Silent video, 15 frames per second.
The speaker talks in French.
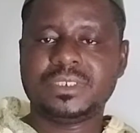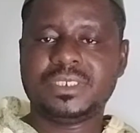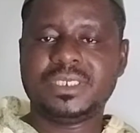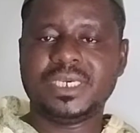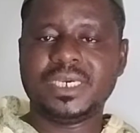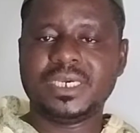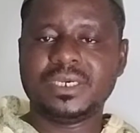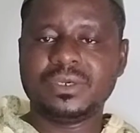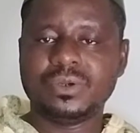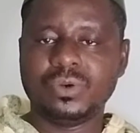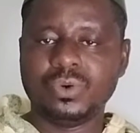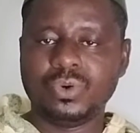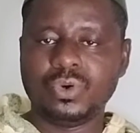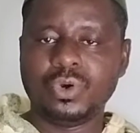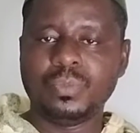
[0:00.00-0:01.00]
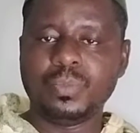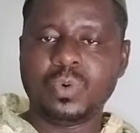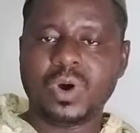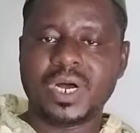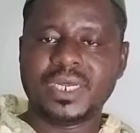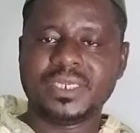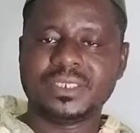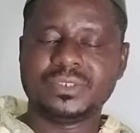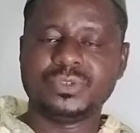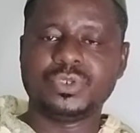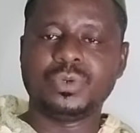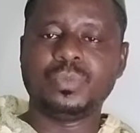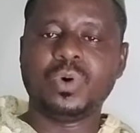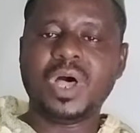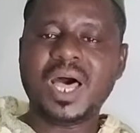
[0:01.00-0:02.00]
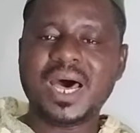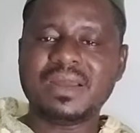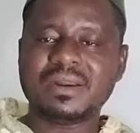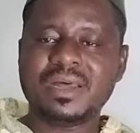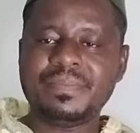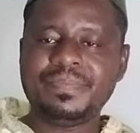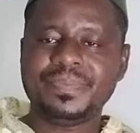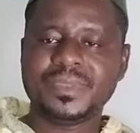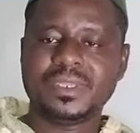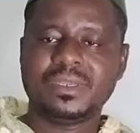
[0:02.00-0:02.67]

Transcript: qui est le mois de Muharram,